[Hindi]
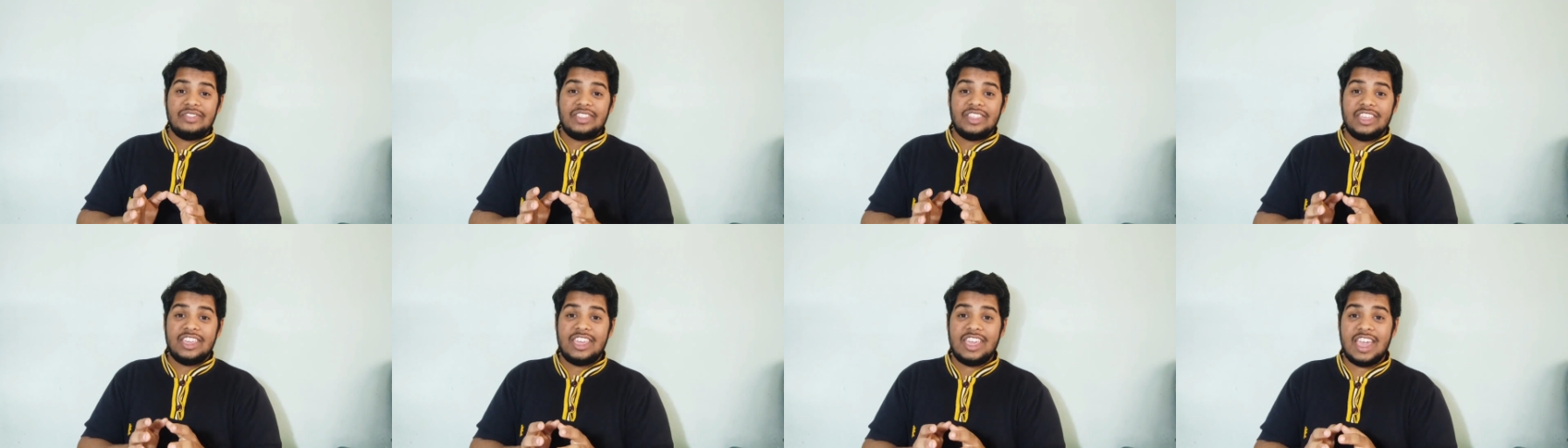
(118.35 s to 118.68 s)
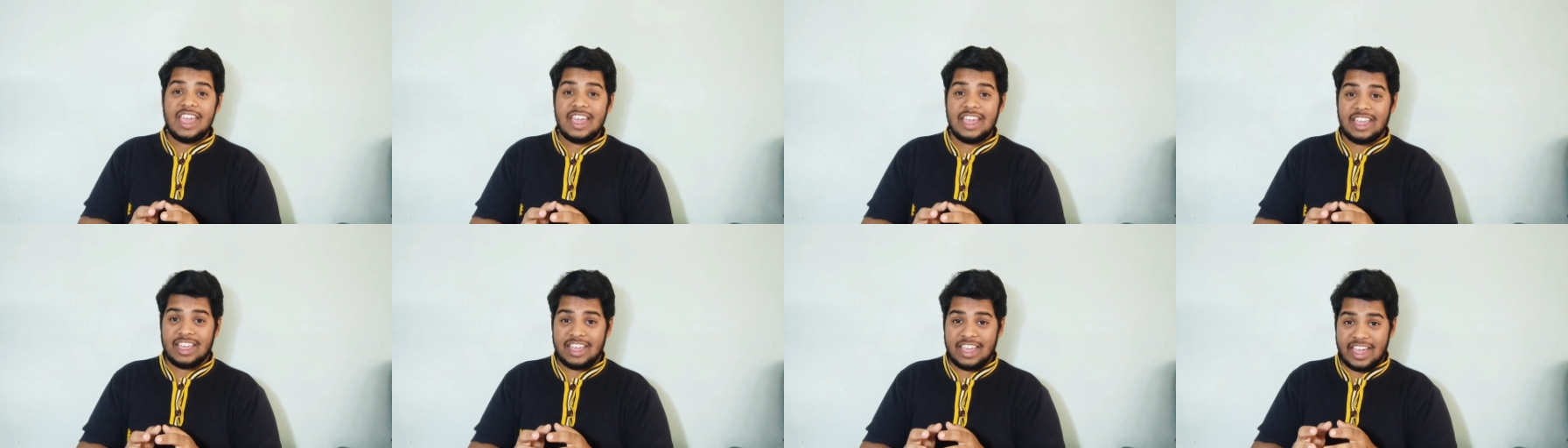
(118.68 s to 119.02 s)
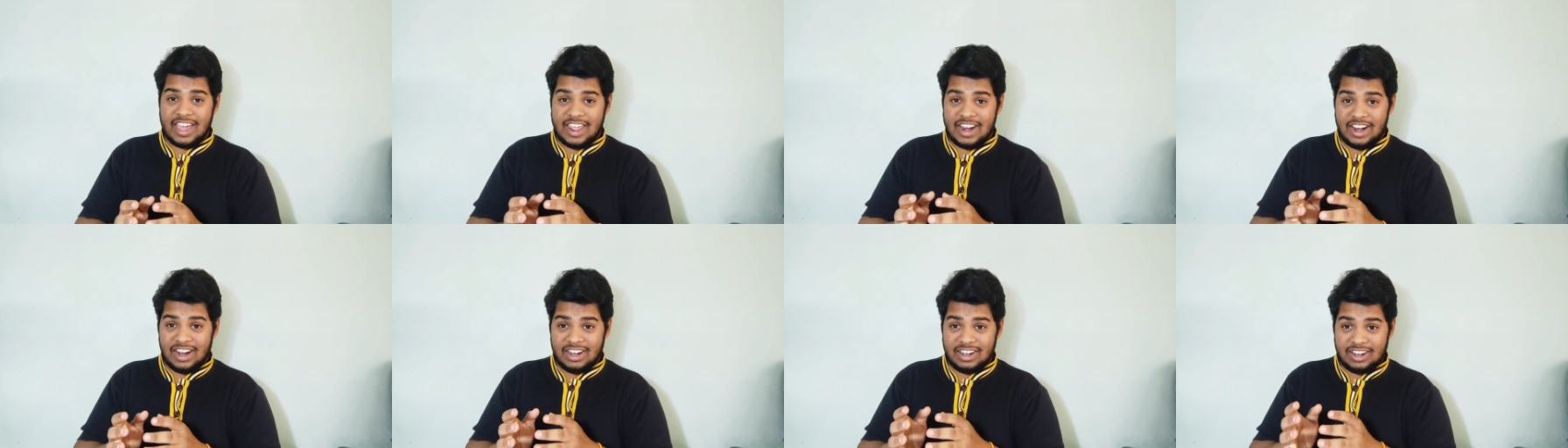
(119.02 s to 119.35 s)
कि एक
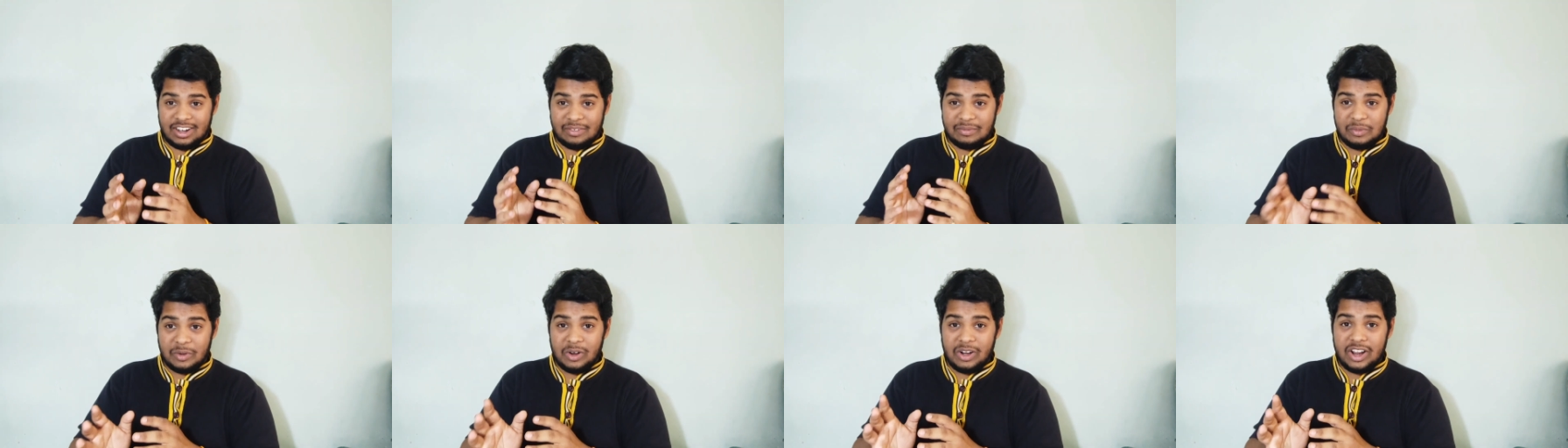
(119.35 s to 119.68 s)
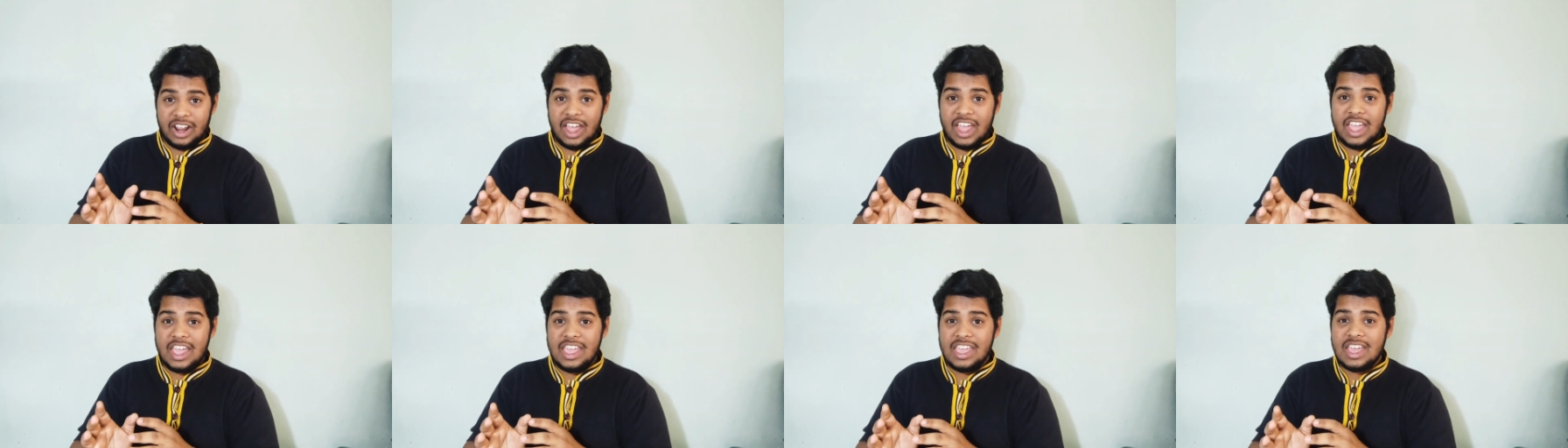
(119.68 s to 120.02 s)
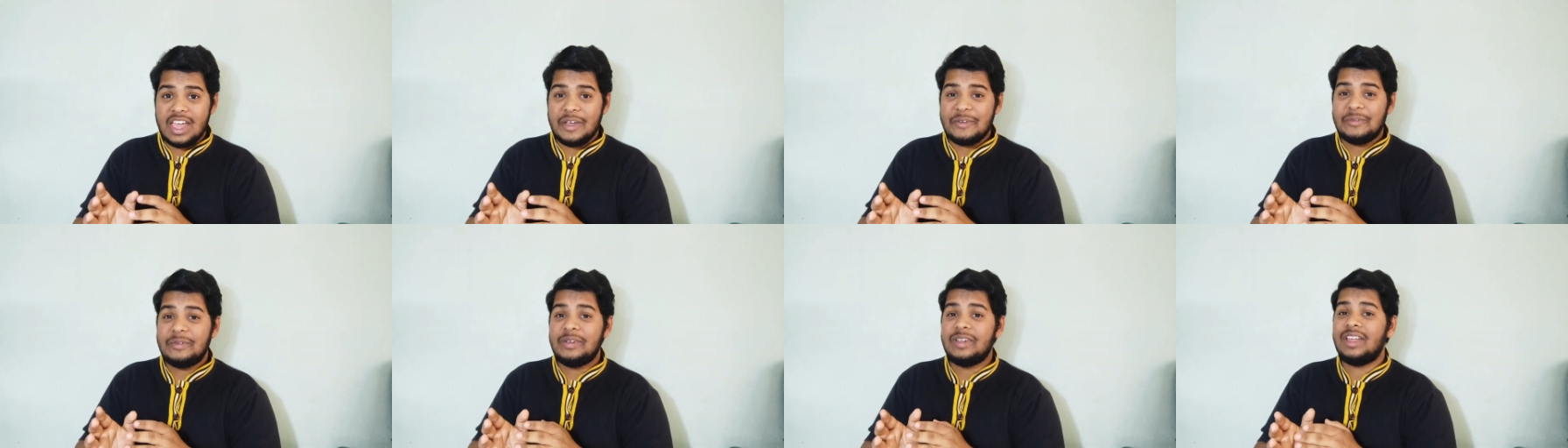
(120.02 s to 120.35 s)
कैरेक्टर बोल रहा है या
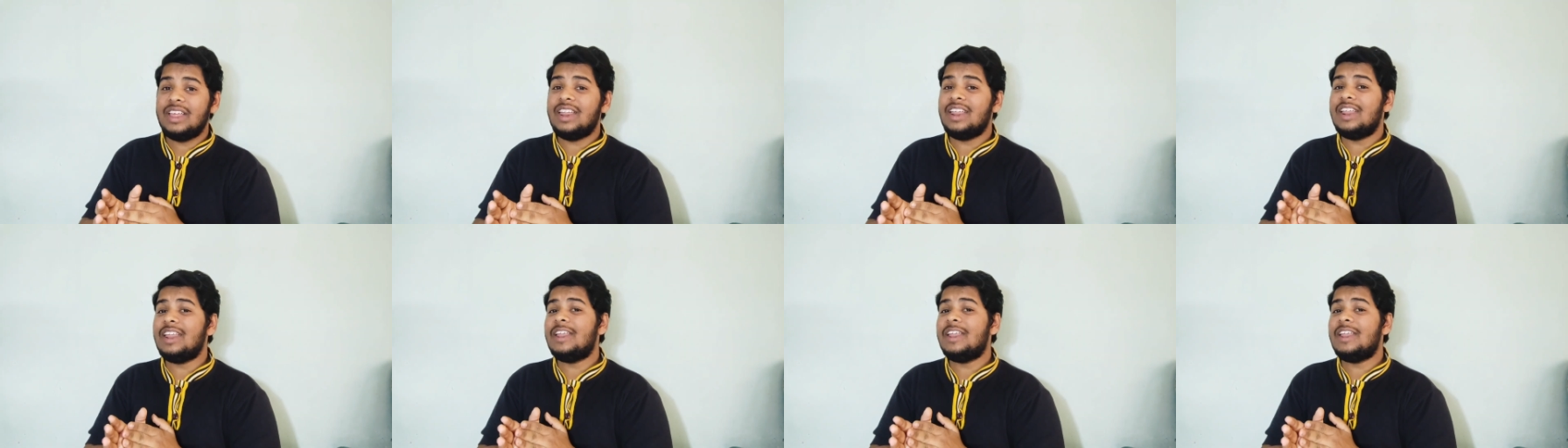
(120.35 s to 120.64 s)
फिर